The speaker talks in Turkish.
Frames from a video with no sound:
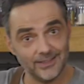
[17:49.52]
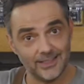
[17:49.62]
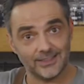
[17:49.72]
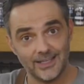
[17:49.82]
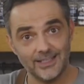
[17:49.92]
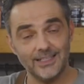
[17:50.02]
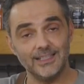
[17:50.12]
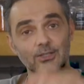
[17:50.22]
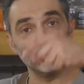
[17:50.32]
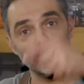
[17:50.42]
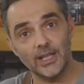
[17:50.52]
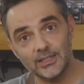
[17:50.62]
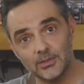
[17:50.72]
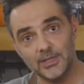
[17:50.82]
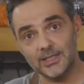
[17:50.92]
detaylı ilgili
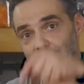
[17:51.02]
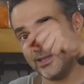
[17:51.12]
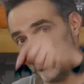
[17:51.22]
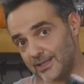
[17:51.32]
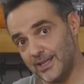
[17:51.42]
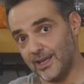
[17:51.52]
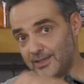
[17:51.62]
yönlendirmeleri de yine